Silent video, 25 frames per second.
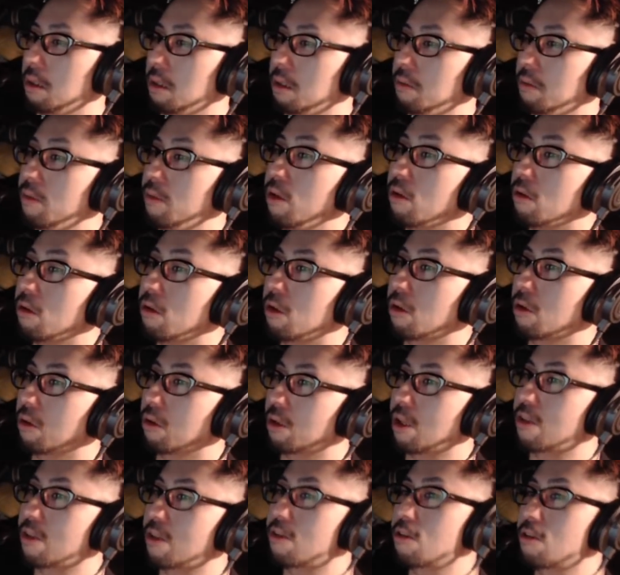ビルにとっ
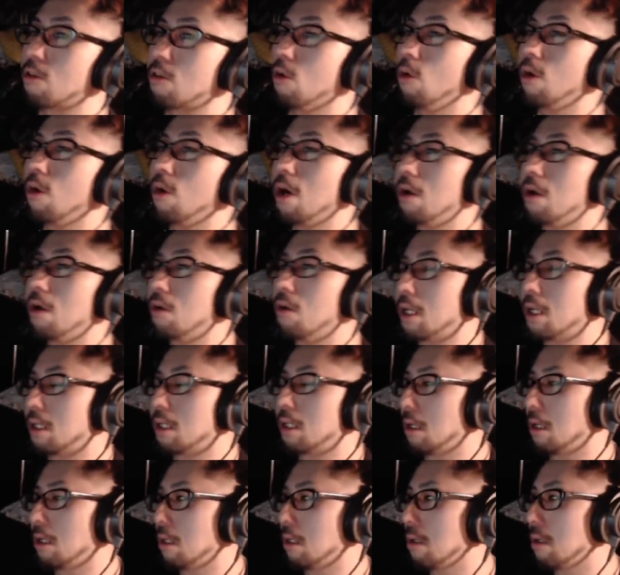て都合が良かっ
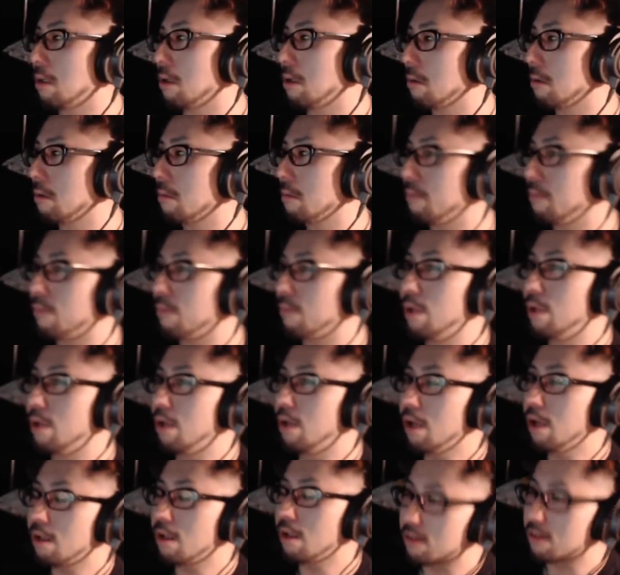たっていう。
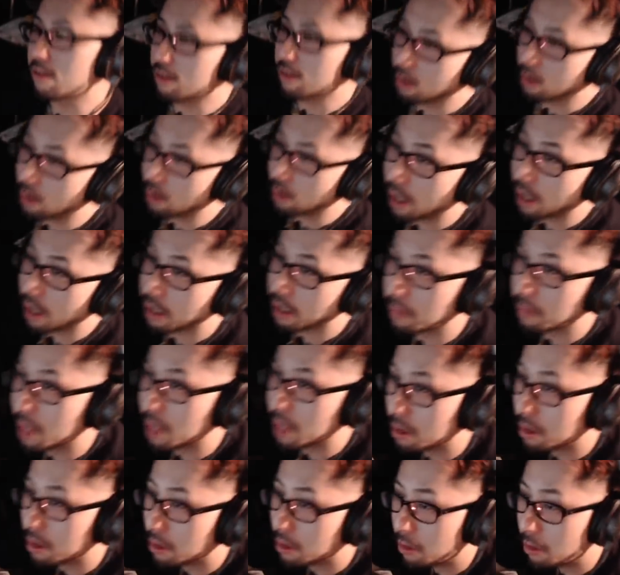ビル・ゲイツすごい頭
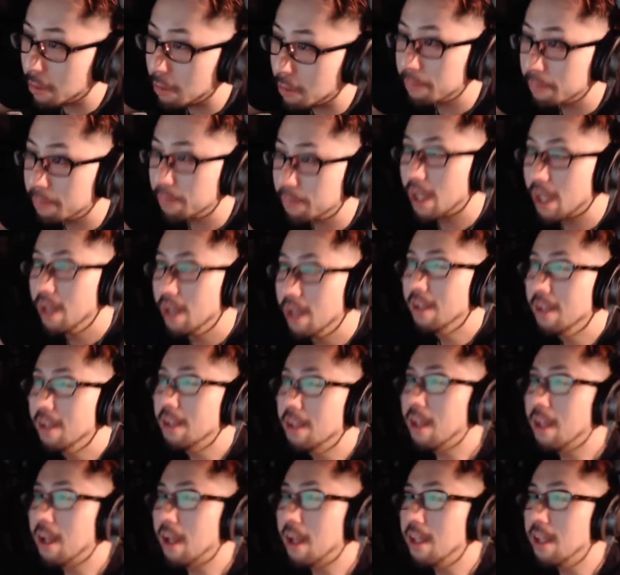いいのよ。
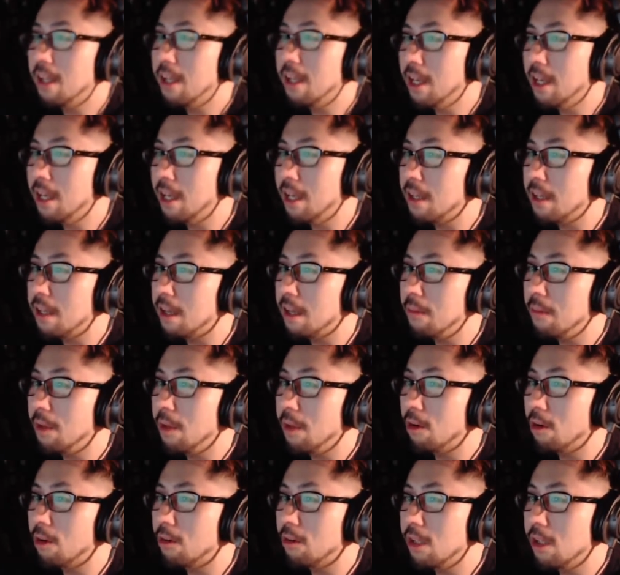ただ人間的魅
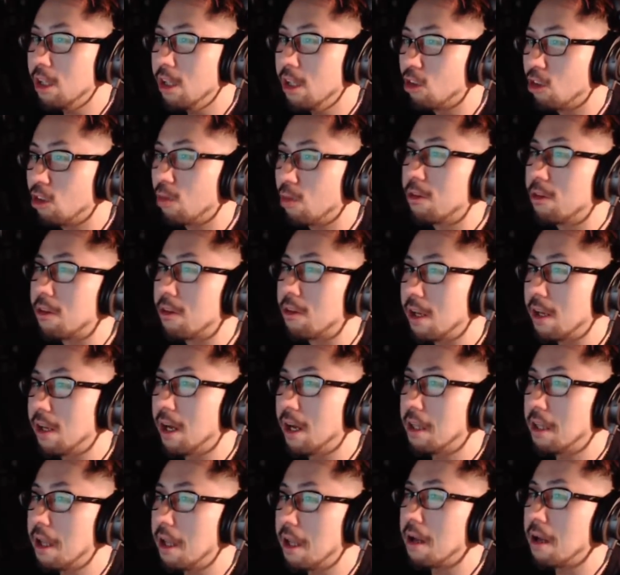力にジョブズに
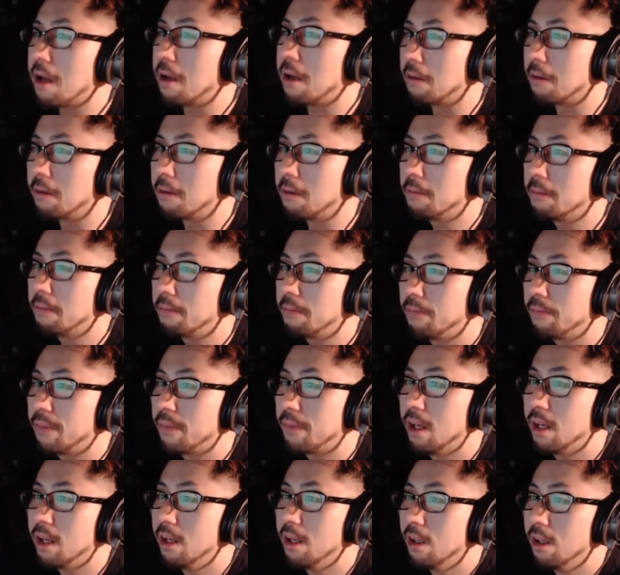勝てないの。
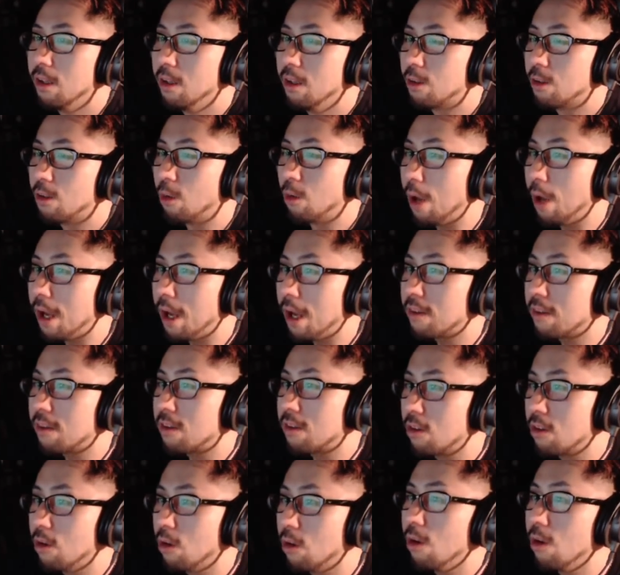それが
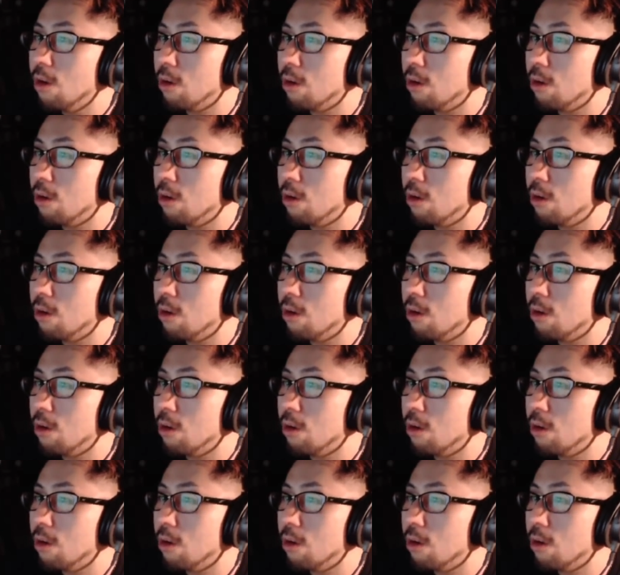すごい